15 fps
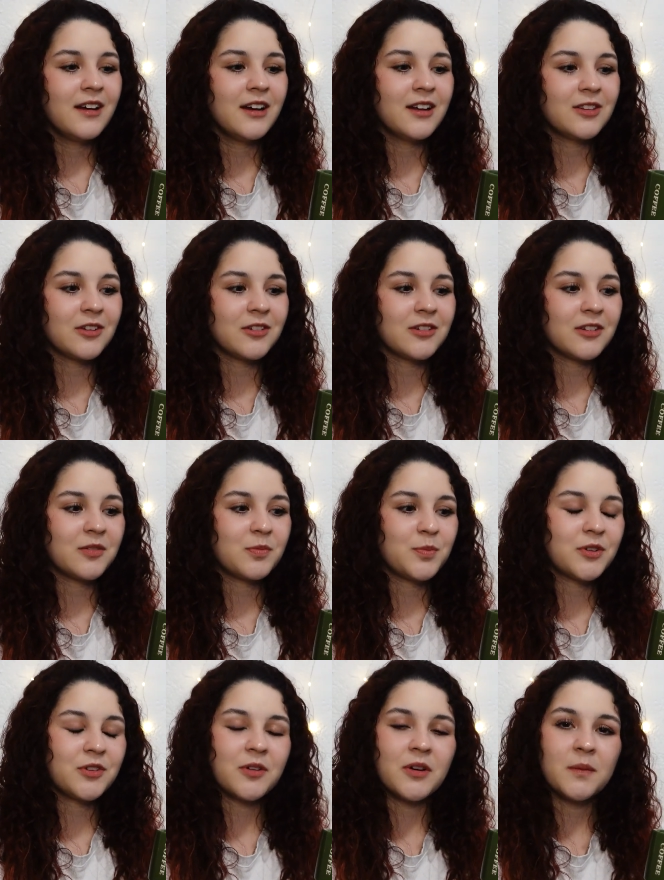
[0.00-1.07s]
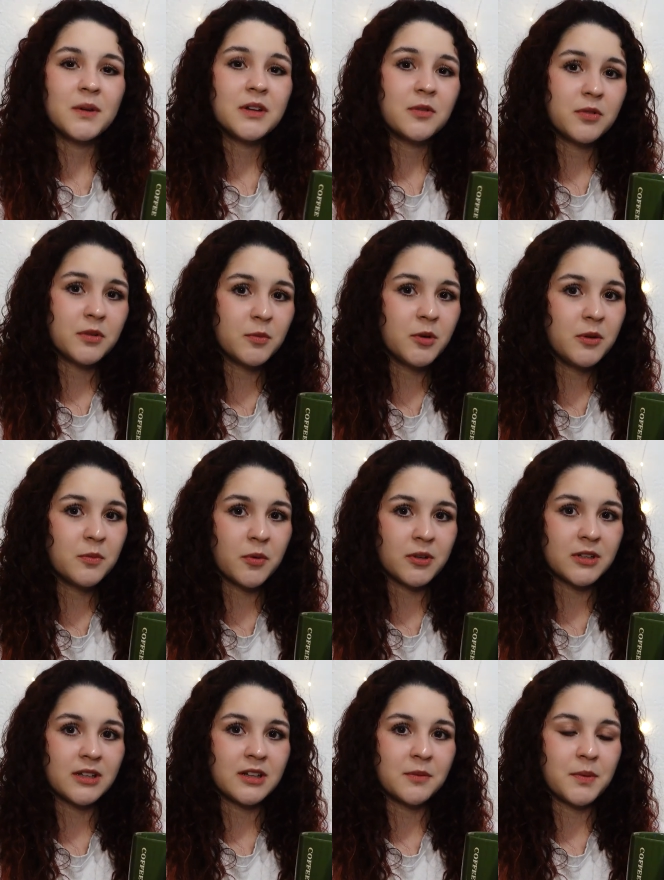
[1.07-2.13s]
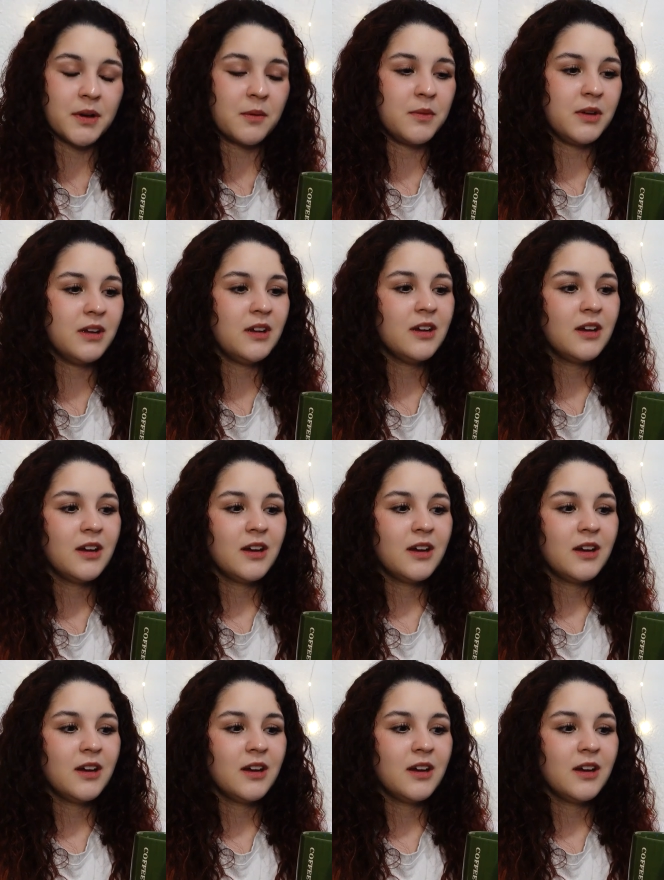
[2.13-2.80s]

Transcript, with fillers: Entonces, pues obviamente fue muy importante para mí.